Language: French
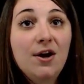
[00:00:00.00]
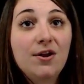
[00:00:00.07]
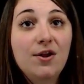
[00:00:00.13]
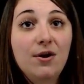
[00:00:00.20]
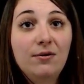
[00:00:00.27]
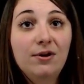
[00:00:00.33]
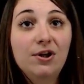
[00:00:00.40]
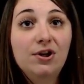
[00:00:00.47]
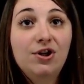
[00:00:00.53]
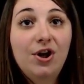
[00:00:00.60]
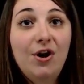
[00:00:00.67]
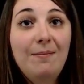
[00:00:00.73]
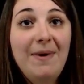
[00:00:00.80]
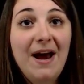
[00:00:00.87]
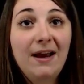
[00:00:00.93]
Donc, je
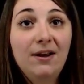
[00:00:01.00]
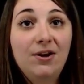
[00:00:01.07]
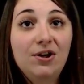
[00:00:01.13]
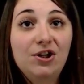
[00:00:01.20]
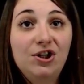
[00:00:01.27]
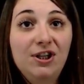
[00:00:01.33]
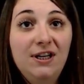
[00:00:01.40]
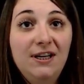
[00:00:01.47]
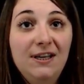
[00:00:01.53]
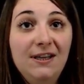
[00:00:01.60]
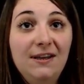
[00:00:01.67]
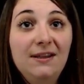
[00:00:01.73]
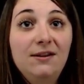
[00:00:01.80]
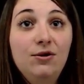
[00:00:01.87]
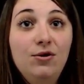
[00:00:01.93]
remarque que j'ai
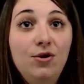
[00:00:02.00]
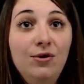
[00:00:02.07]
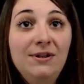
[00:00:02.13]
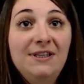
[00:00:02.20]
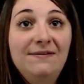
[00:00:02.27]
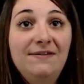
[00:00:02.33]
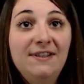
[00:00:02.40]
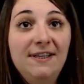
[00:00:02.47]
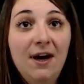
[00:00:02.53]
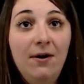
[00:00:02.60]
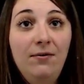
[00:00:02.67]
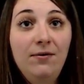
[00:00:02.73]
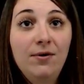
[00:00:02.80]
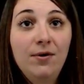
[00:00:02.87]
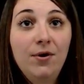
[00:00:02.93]
une
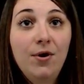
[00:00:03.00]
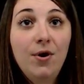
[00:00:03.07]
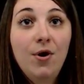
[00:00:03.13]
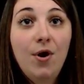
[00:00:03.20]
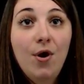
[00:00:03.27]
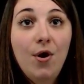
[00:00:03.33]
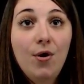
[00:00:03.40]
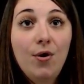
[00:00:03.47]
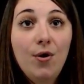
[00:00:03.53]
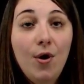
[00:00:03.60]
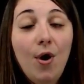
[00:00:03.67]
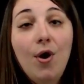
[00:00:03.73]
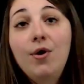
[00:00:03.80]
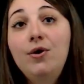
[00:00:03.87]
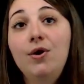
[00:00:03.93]
division,
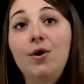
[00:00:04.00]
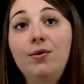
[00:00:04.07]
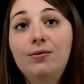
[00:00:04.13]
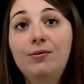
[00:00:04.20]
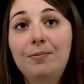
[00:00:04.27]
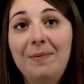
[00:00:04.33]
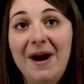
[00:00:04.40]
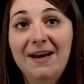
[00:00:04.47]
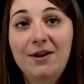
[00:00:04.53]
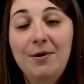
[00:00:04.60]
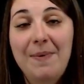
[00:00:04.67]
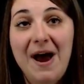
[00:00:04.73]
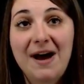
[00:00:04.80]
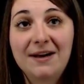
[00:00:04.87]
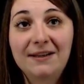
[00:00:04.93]
un autre paire de
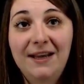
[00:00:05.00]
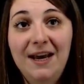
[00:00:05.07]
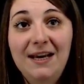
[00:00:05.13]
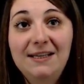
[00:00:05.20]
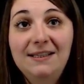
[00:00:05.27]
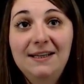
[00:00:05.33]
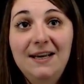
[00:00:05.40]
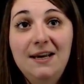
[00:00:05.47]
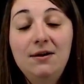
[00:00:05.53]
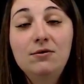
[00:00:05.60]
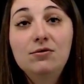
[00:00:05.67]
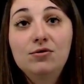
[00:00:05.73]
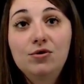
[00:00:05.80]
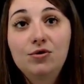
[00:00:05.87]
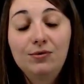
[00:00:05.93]
parenthèses et
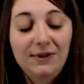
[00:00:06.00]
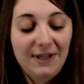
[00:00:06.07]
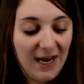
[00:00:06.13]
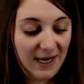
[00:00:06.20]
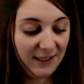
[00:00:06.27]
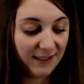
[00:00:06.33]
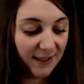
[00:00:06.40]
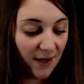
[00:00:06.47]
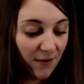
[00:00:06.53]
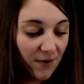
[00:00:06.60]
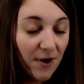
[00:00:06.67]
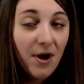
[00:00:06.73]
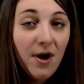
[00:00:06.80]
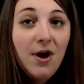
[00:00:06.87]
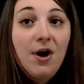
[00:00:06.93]
une soustraction.
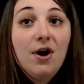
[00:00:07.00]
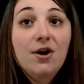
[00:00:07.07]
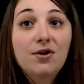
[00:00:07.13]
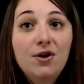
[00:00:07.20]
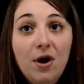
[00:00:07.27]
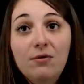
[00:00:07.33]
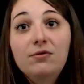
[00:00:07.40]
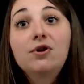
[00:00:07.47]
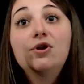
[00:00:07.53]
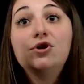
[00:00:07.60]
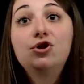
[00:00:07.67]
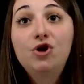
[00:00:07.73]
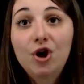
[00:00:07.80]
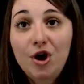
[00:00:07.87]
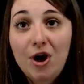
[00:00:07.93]
Donc,
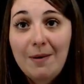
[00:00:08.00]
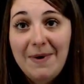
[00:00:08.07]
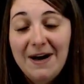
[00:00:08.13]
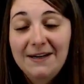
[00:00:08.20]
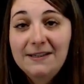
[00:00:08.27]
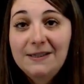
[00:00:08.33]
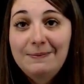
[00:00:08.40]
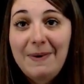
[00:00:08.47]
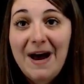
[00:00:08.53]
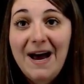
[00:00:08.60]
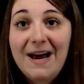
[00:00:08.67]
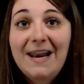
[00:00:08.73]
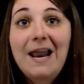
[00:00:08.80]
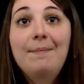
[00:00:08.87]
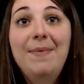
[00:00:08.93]
je commence
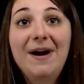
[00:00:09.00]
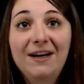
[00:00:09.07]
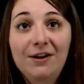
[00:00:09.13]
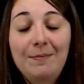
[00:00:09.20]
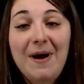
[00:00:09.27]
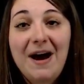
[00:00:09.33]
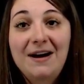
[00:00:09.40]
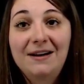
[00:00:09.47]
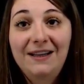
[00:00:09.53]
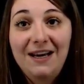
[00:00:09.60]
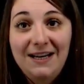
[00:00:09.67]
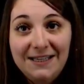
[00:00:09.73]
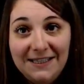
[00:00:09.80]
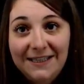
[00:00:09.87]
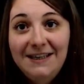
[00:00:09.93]
par la paire de
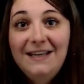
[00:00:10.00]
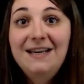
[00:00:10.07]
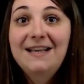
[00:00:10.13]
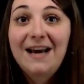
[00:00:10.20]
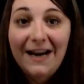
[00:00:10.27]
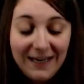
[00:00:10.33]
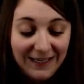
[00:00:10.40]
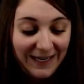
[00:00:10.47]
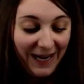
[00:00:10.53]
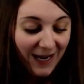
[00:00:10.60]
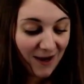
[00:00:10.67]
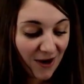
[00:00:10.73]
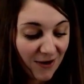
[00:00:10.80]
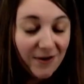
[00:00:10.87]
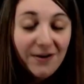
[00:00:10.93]
parenthèses qui est à
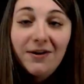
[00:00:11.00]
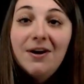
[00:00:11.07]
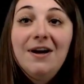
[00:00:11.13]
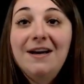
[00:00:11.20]
l'intérieur